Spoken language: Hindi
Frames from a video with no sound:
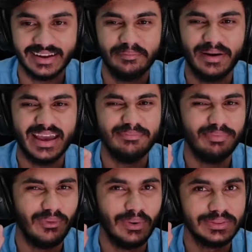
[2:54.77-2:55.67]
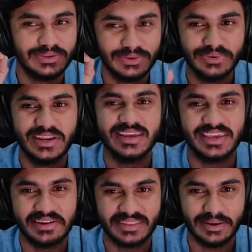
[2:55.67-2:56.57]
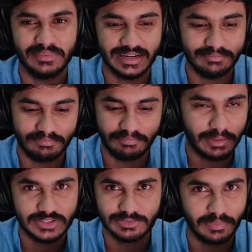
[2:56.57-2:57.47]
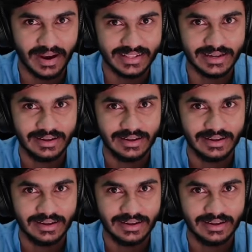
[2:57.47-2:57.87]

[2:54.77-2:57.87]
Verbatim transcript: भाई बहुत यूनिक गेम था मतलब पबजी मोबाइल था